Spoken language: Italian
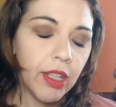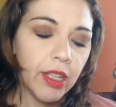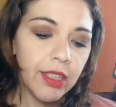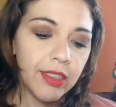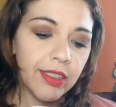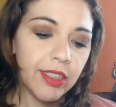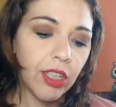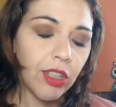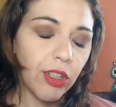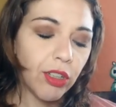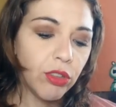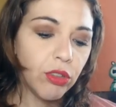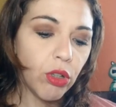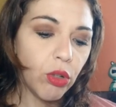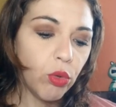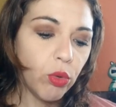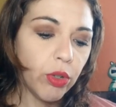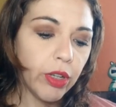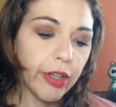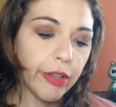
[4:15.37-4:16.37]
secondo
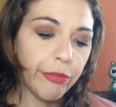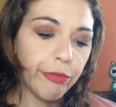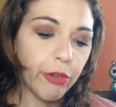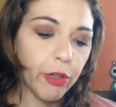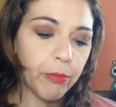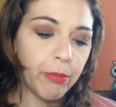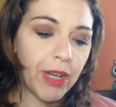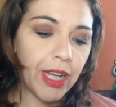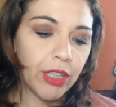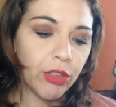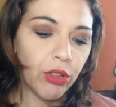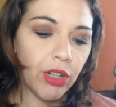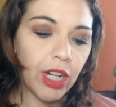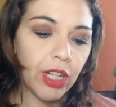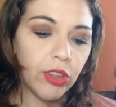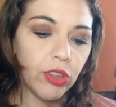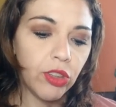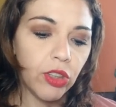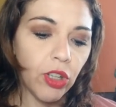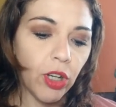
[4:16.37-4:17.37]
look formato
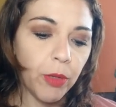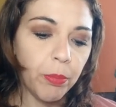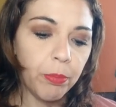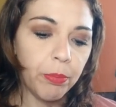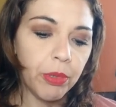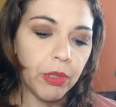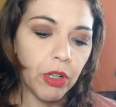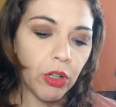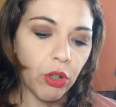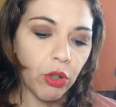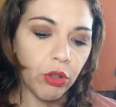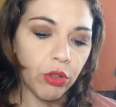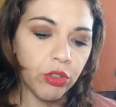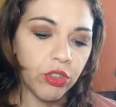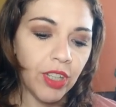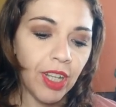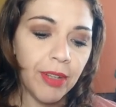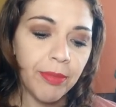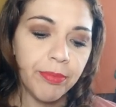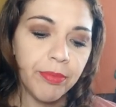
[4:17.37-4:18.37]
dal top
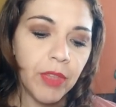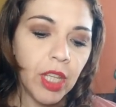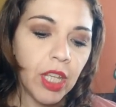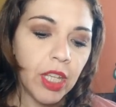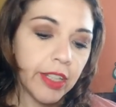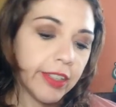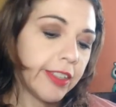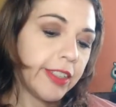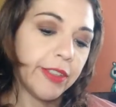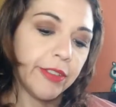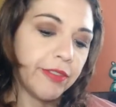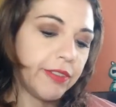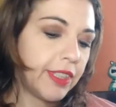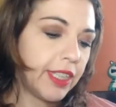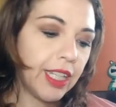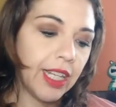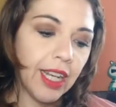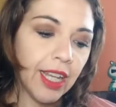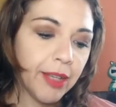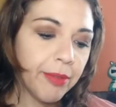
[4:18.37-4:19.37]
rosa di
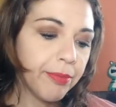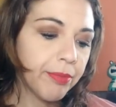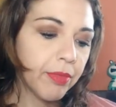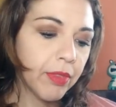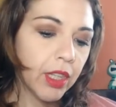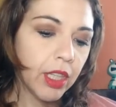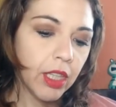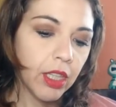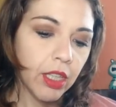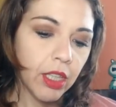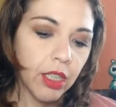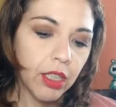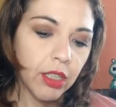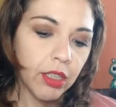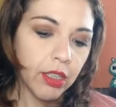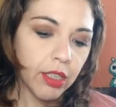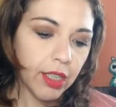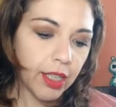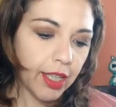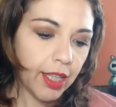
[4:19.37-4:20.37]
Vila
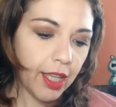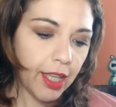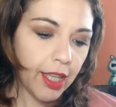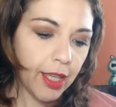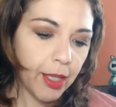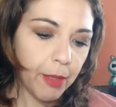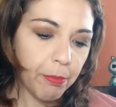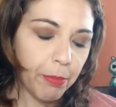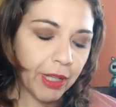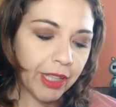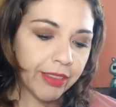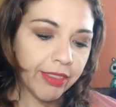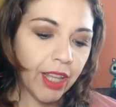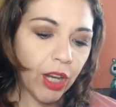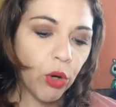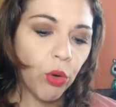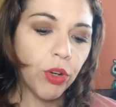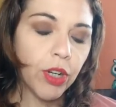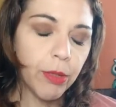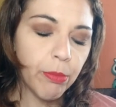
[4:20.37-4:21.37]
eh,
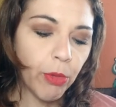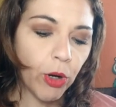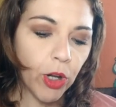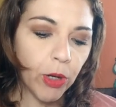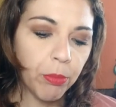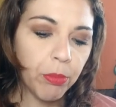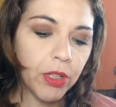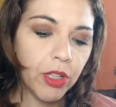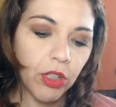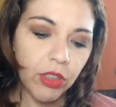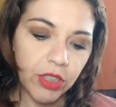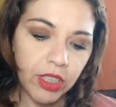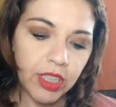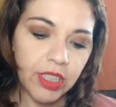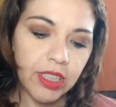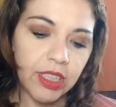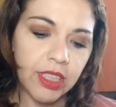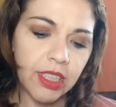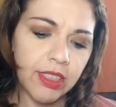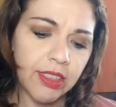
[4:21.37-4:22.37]
pantalone morbido di
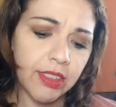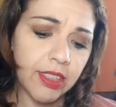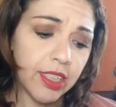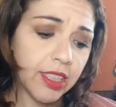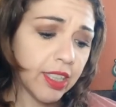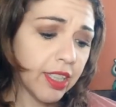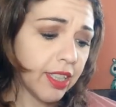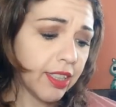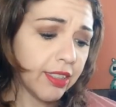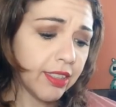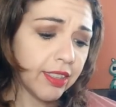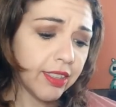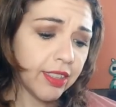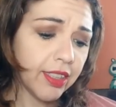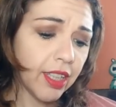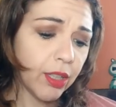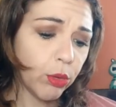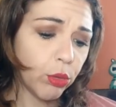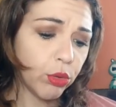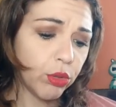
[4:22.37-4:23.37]

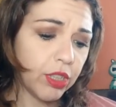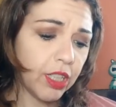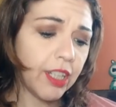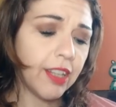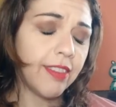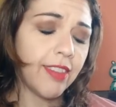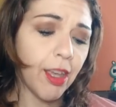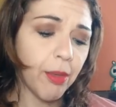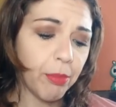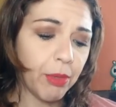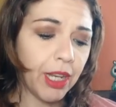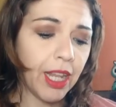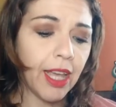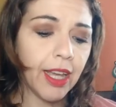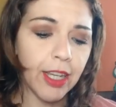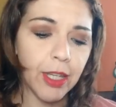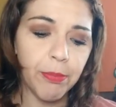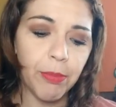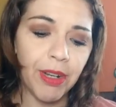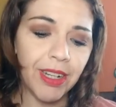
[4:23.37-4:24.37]
Desires utilizzabile
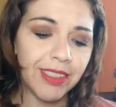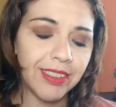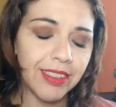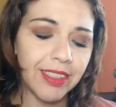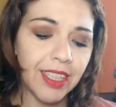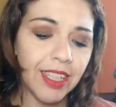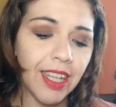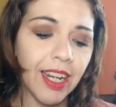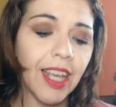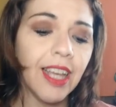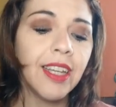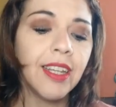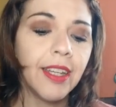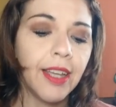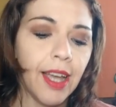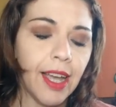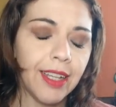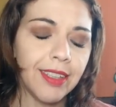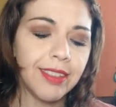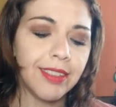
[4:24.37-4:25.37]
anche per la sera
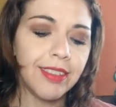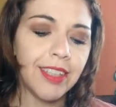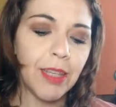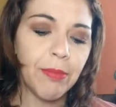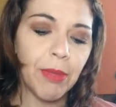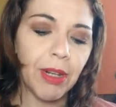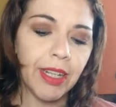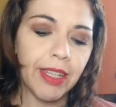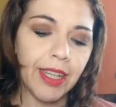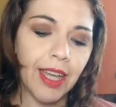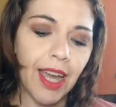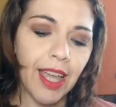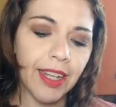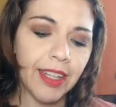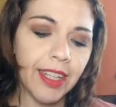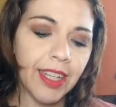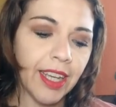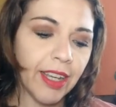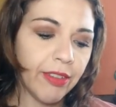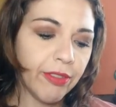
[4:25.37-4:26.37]
assieme al
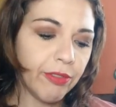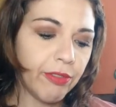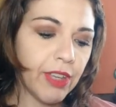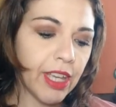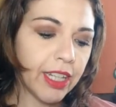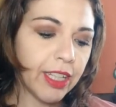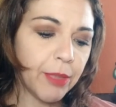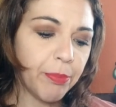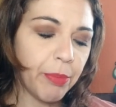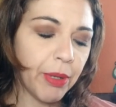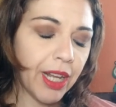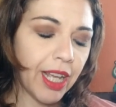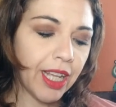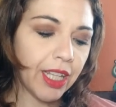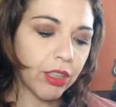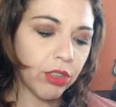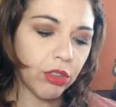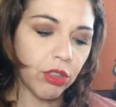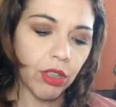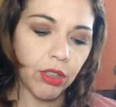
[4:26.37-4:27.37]
cardigan verde
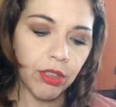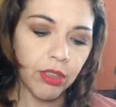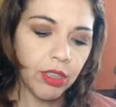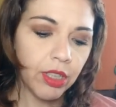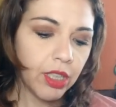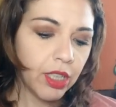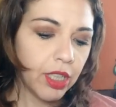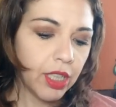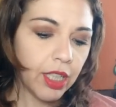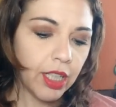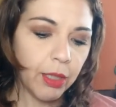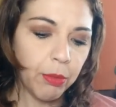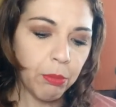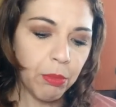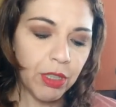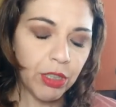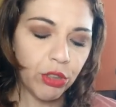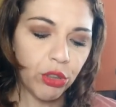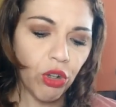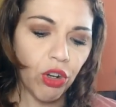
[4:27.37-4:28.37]
prato in
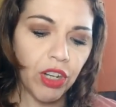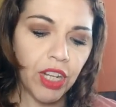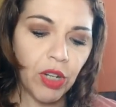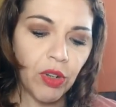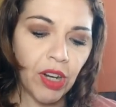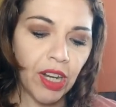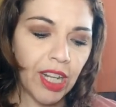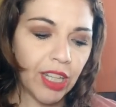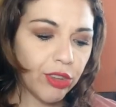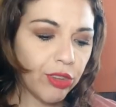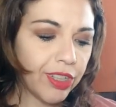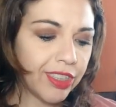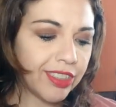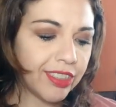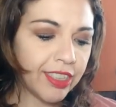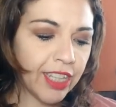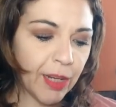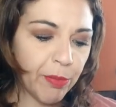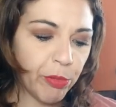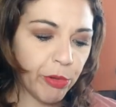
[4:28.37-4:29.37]
mistolino adatto alle
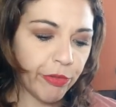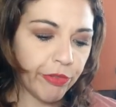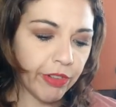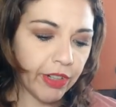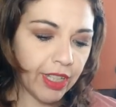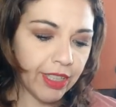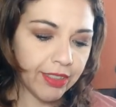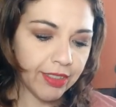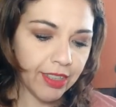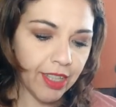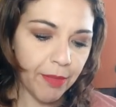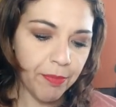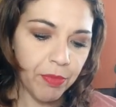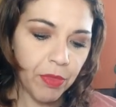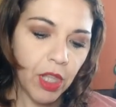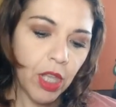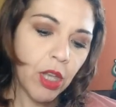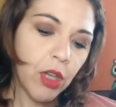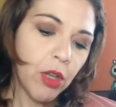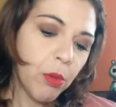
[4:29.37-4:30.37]
sere più fresche
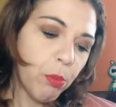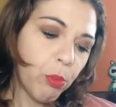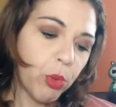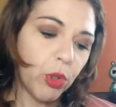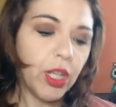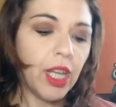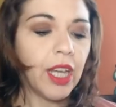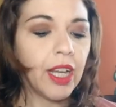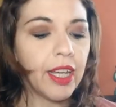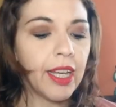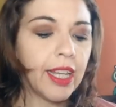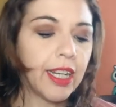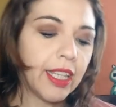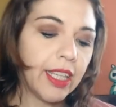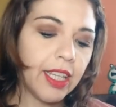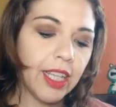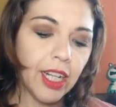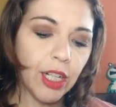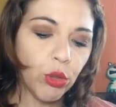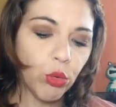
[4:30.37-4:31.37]
puoi anche
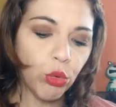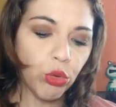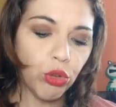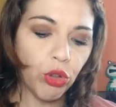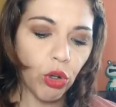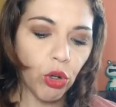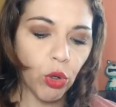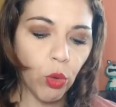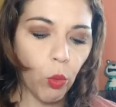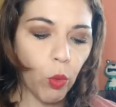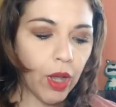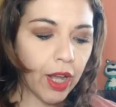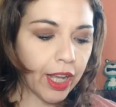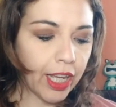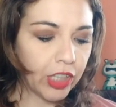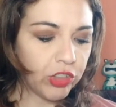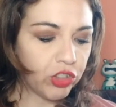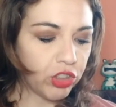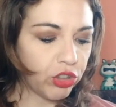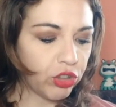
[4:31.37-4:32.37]
arricchire tutto con
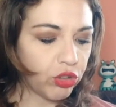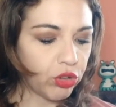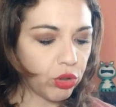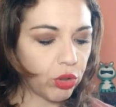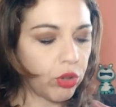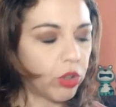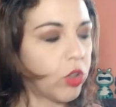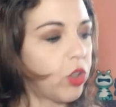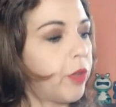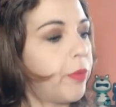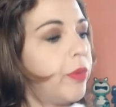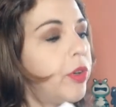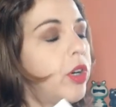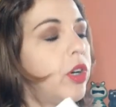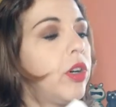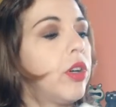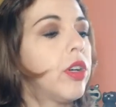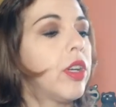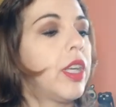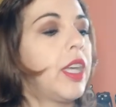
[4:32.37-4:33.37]
qualche accessorio
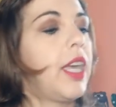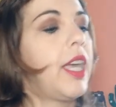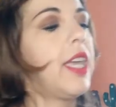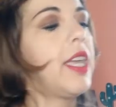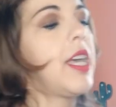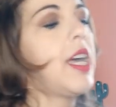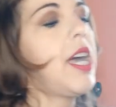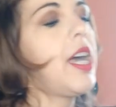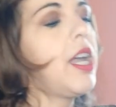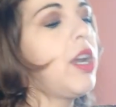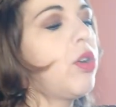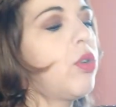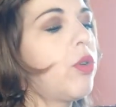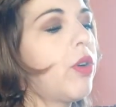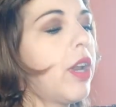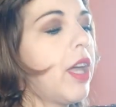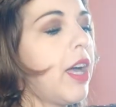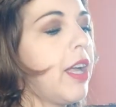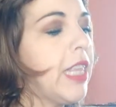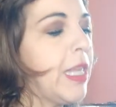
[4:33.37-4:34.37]
ok
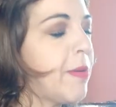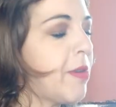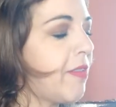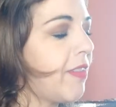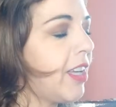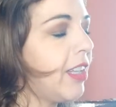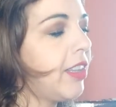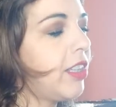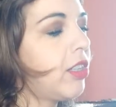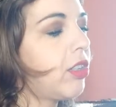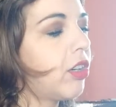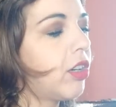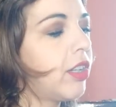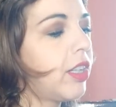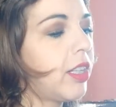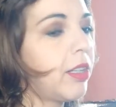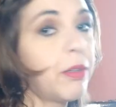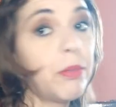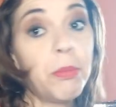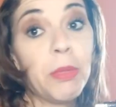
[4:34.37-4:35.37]
allora andiamo avanti
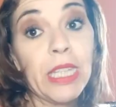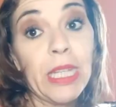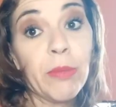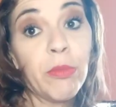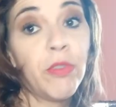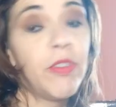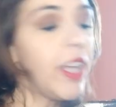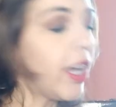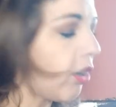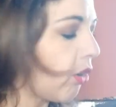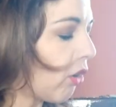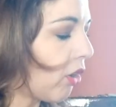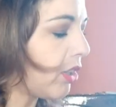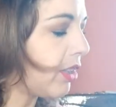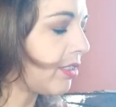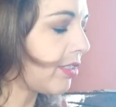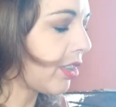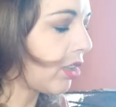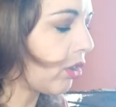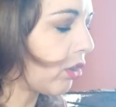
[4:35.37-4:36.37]
con, via, con
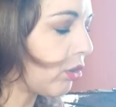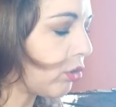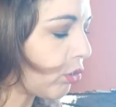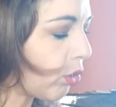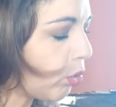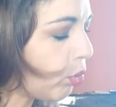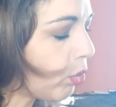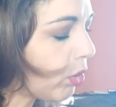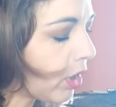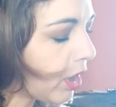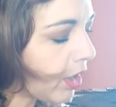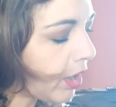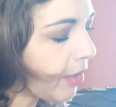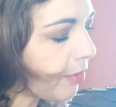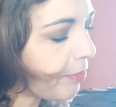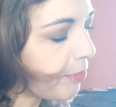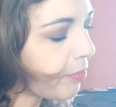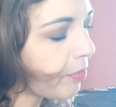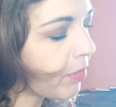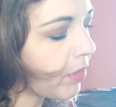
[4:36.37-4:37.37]
il secondo
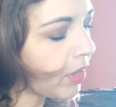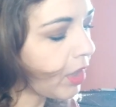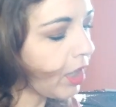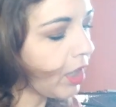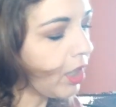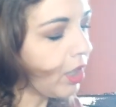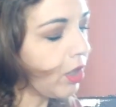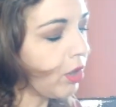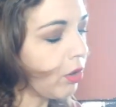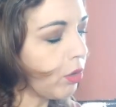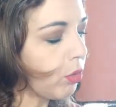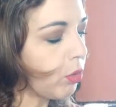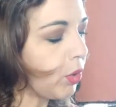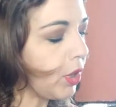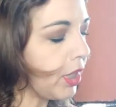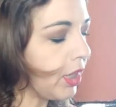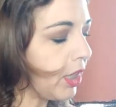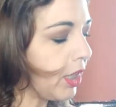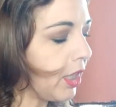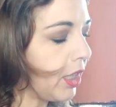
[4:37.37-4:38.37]
look
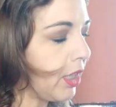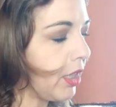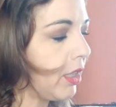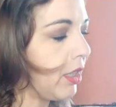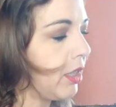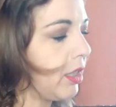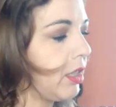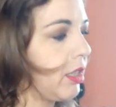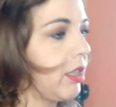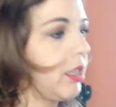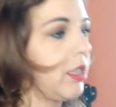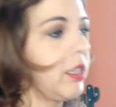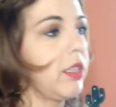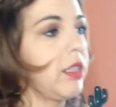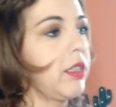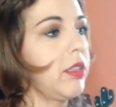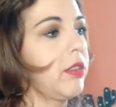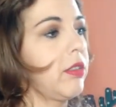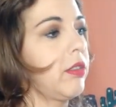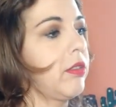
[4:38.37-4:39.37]
quindi
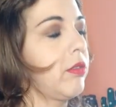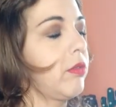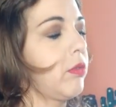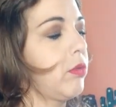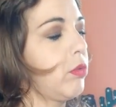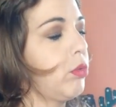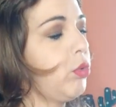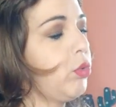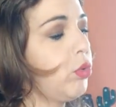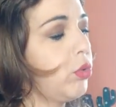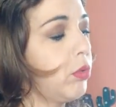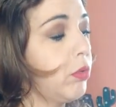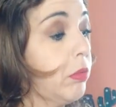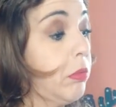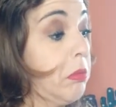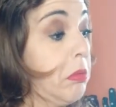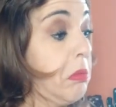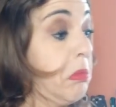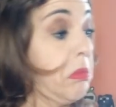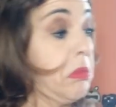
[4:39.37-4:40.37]
uh,
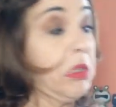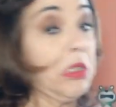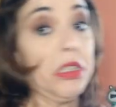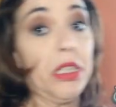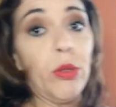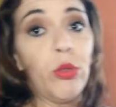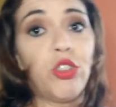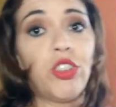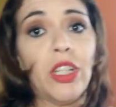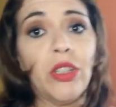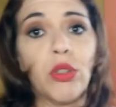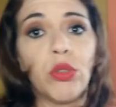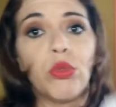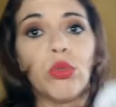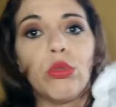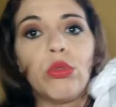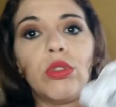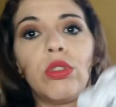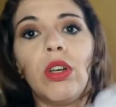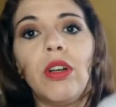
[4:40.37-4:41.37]
sta uscendo
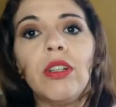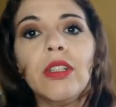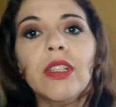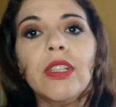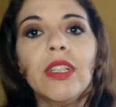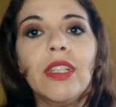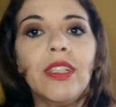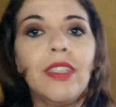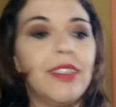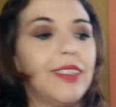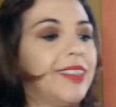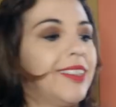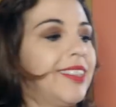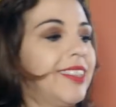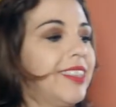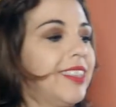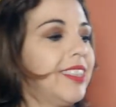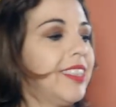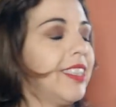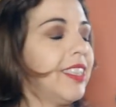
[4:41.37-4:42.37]
tutto
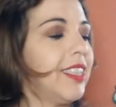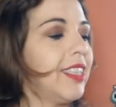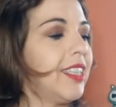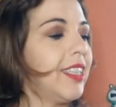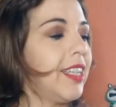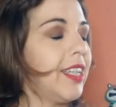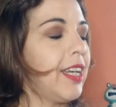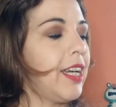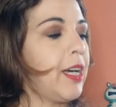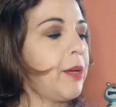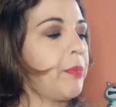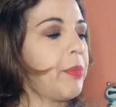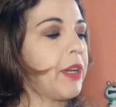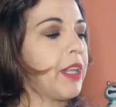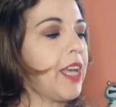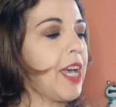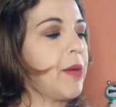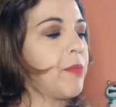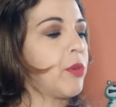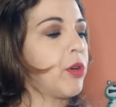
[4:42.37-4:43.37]

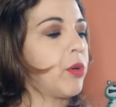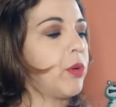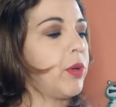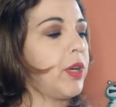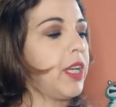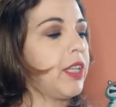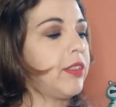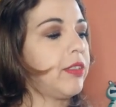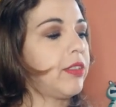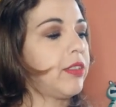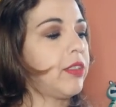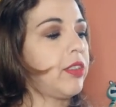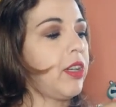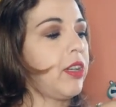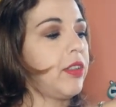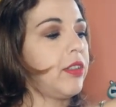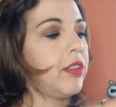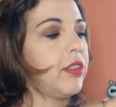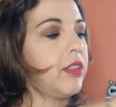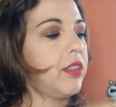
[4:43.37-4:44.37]
apriamo questo
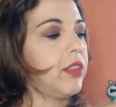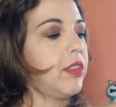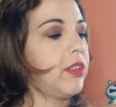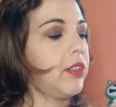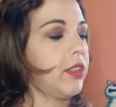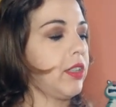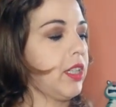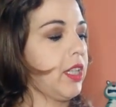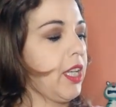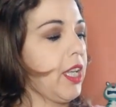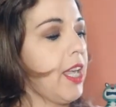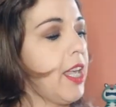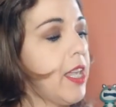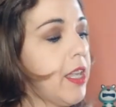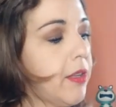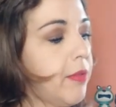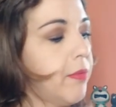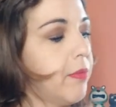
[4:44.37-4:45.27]
ok